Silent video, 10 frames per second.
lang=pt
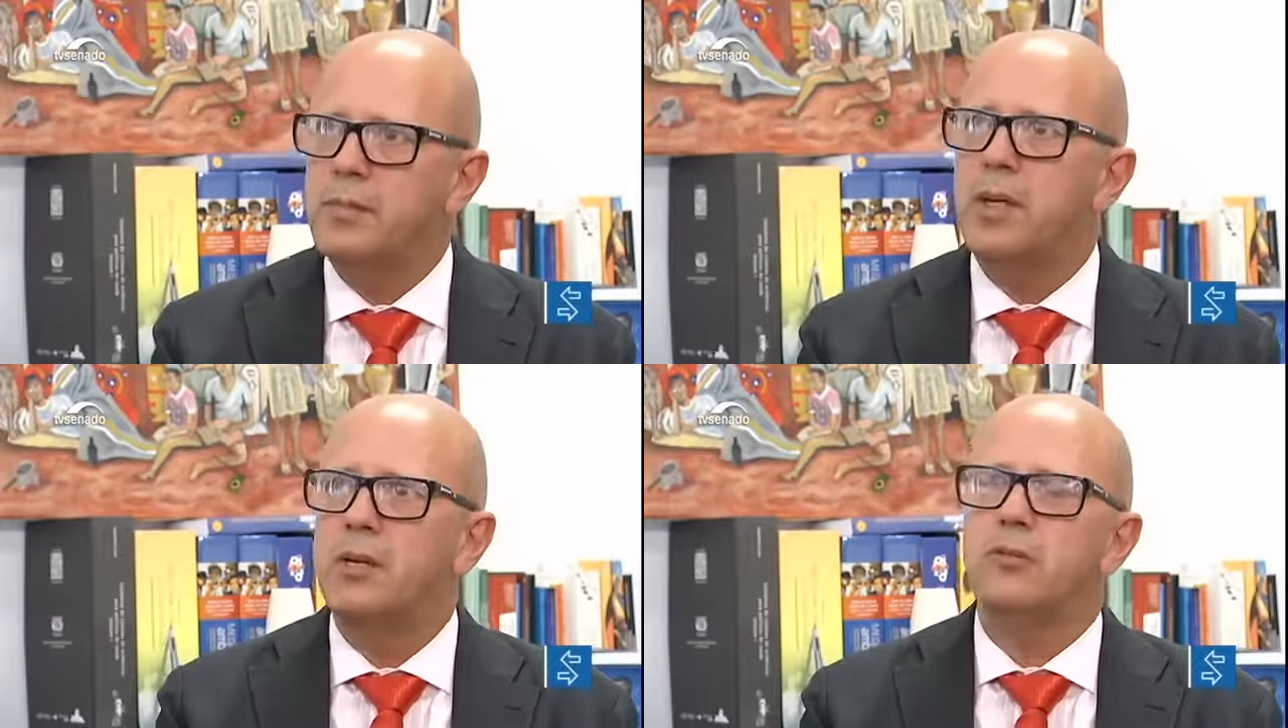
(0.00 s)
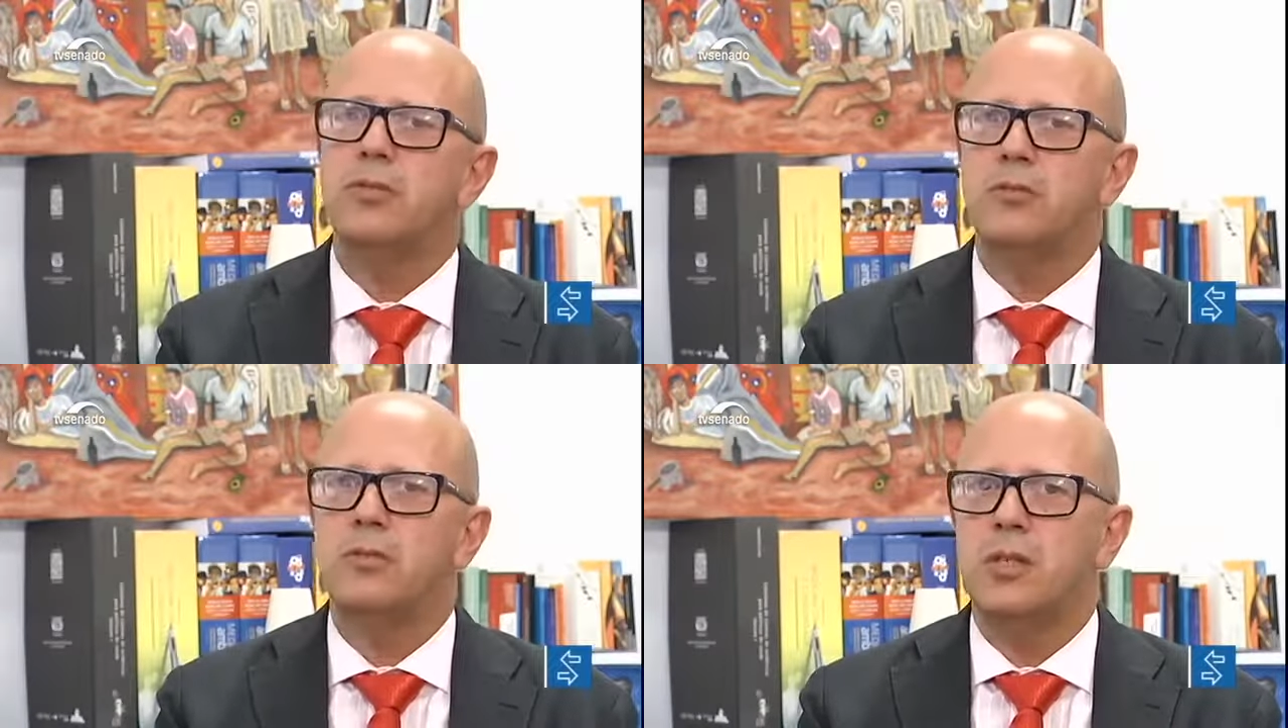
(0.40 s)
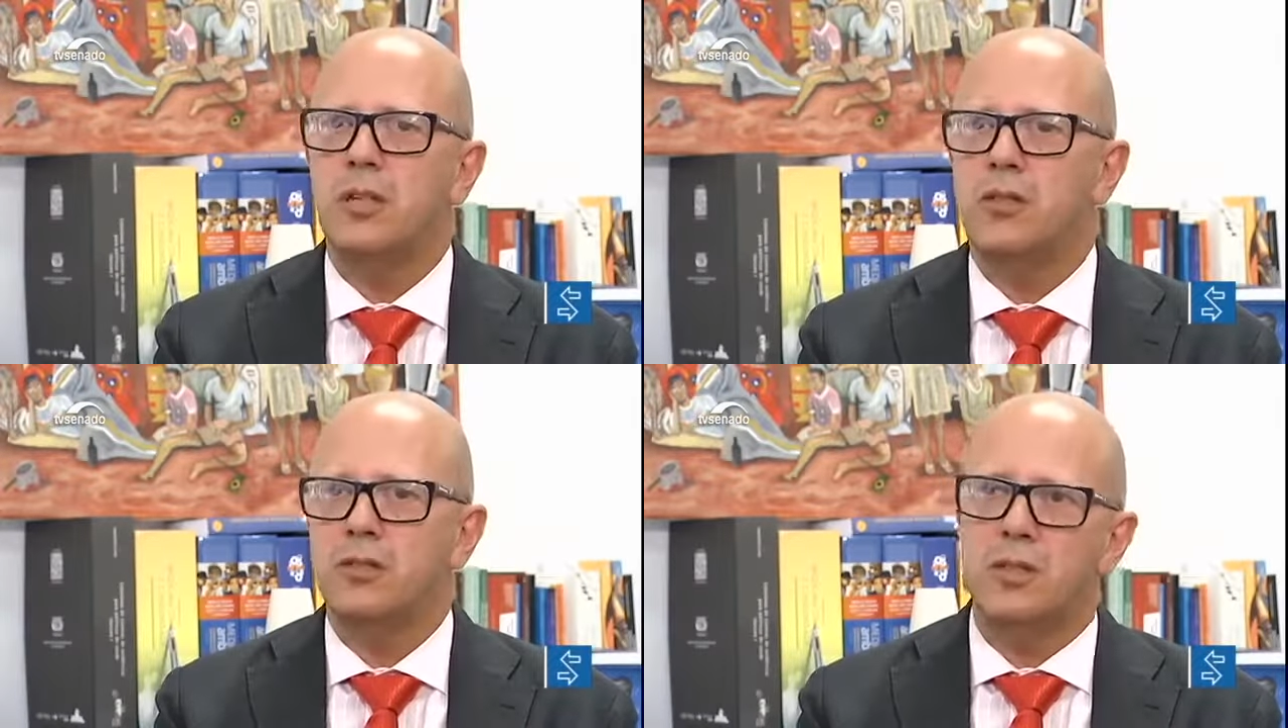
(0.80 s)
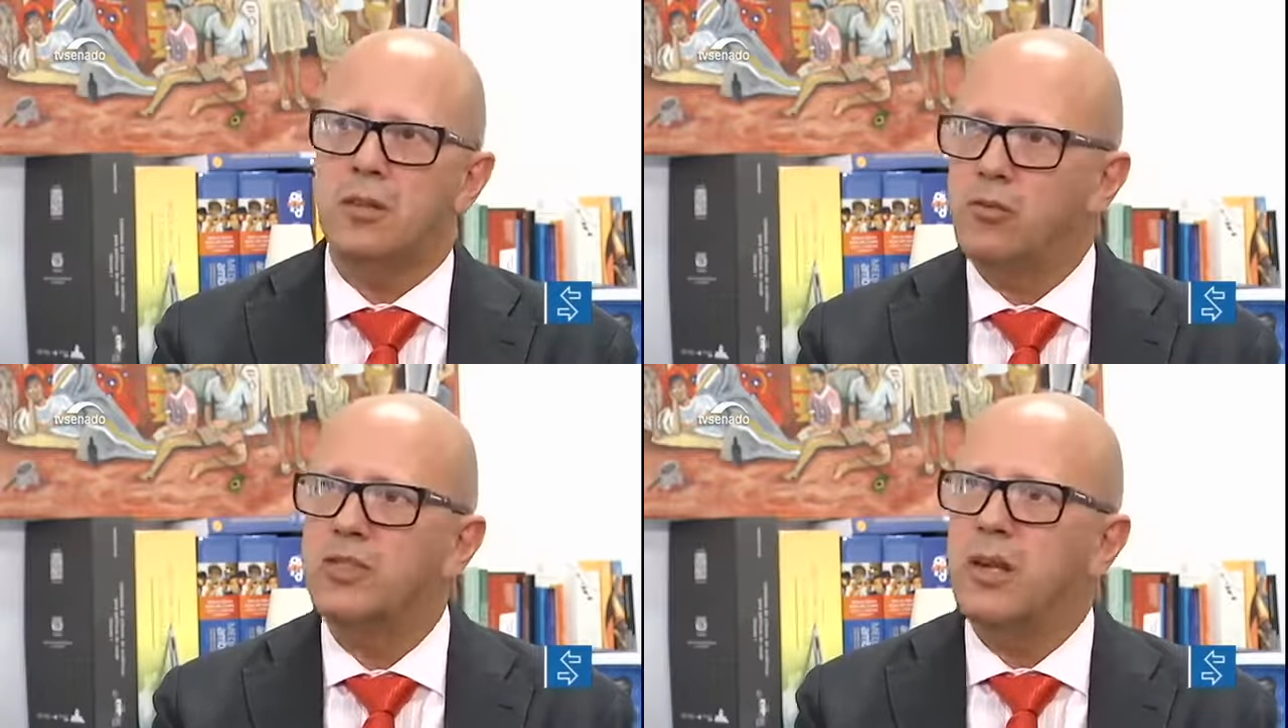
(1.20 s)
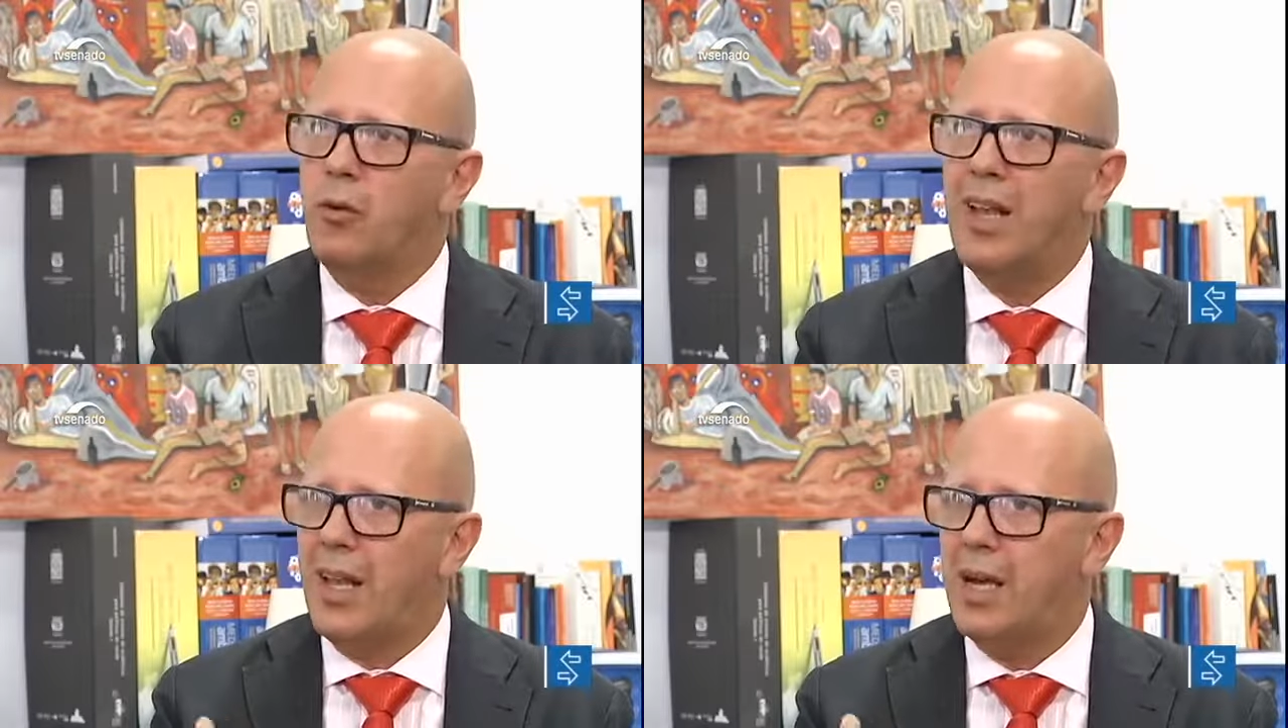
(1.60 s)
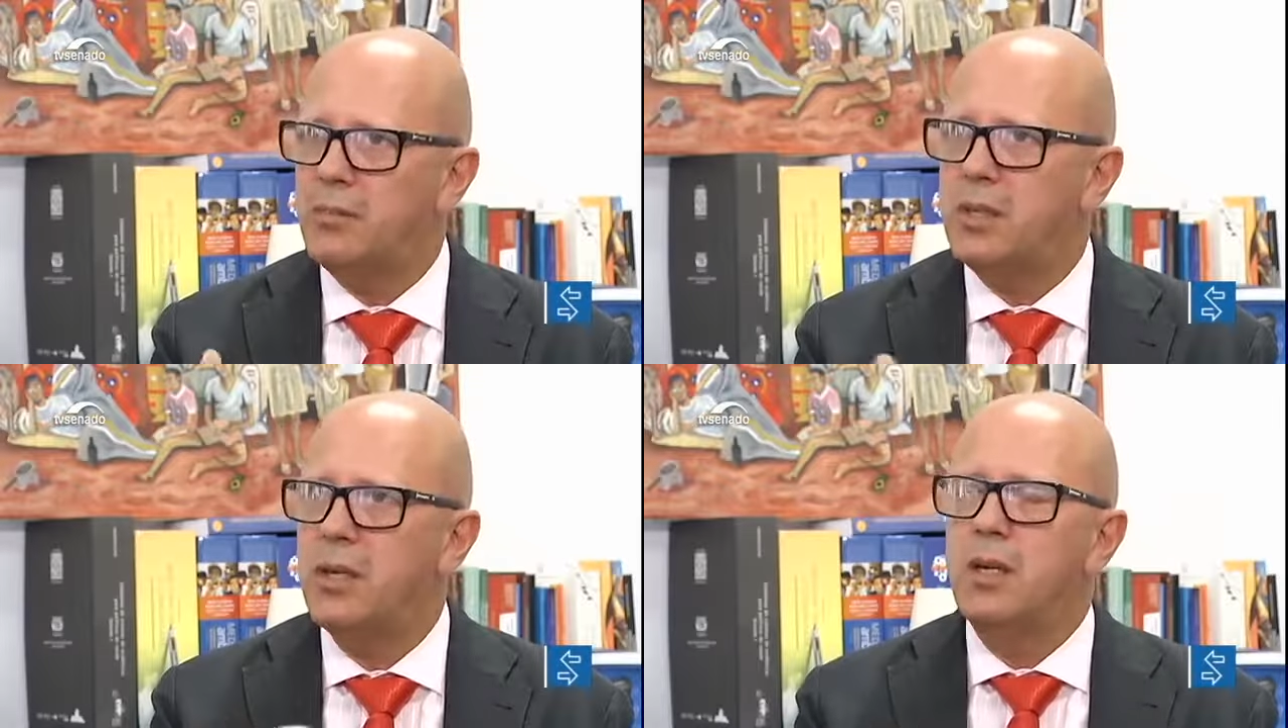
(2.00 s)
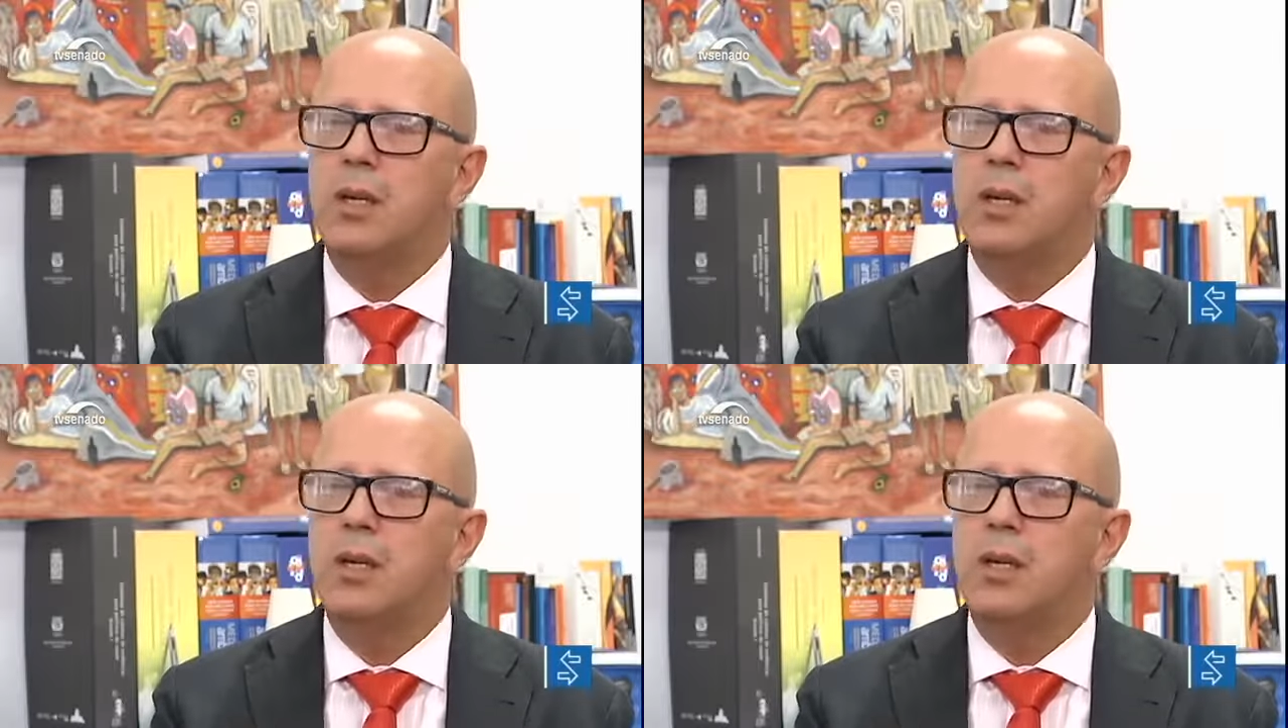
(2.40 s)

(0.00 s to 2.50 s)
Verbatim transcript: Né? Dor de dente, às vezes, é um, é um alarme.